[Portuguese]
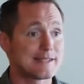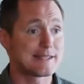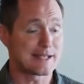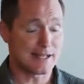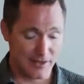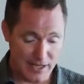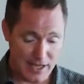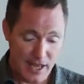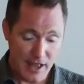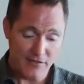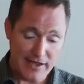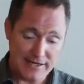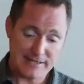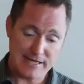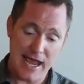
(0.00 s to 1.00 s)
Bom,
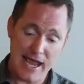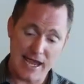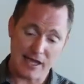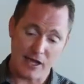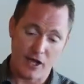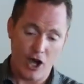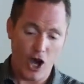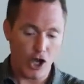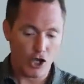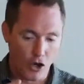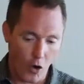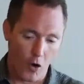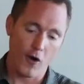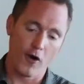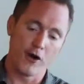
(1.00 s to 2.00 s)
basicamente eles
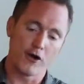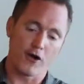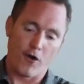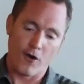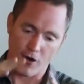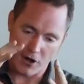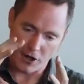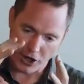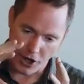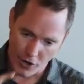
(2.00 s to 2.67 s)
pegam uma cuia